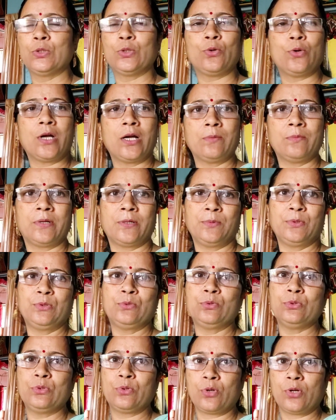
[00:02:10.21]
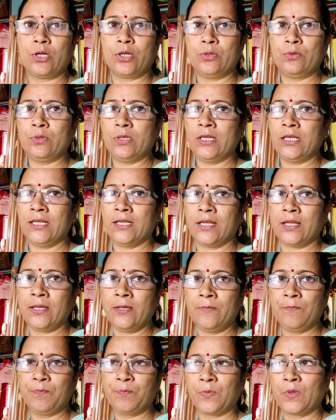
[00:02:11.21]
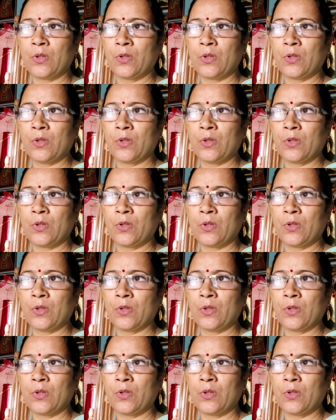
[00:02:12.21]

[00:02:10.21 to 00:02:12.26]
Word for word: तो हम अभी दूध और लड्डू ले लेंगे